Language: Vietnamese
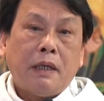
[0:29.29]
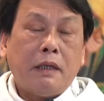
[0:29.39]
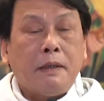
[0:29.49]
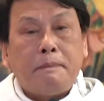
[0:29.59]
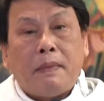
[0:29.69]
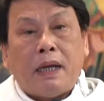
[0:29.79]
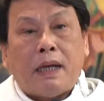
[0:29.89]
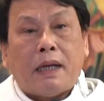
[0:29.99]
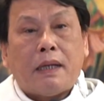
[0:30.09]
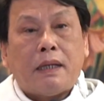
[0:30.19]
Đức
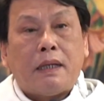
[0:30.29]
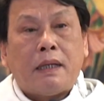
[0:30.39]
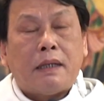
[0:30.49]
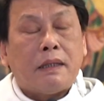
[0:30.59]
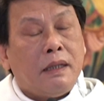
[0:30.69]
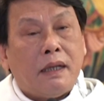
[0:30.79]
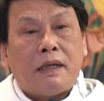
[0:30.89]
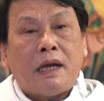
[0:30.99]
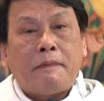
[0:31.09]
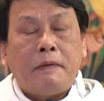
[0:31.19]
Mẹ
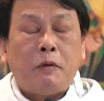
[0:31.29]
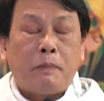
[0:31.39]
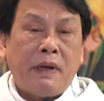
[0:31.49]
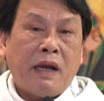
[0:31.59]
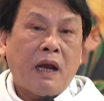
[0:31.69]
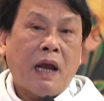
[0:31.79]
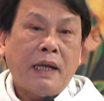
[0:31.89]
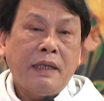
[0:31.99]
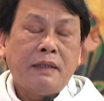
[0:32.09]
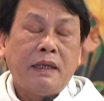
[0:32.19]
hiện ra với một bé
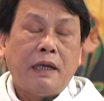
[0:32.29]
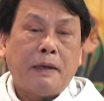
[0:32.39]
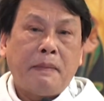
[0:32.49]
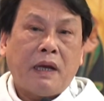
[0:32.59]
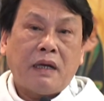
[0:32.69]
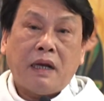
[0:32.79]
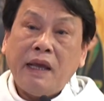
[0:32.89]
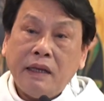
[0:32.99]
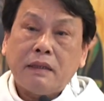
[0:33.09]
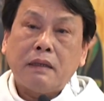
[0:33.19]
gái tên là
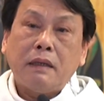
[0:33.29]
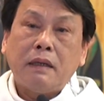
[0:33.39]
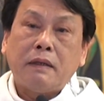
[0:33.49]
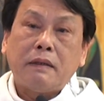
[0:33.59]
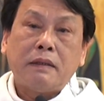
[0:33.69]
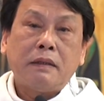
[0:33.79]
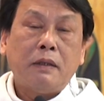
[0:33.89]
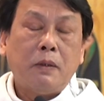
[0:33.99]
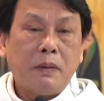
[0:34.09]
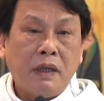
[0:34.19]
Bernadette ở
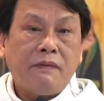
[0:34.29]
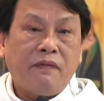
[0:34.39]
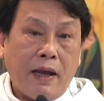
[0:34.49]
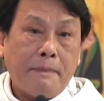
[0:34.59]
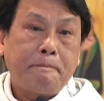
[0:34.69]
Lộ Đức Pháp.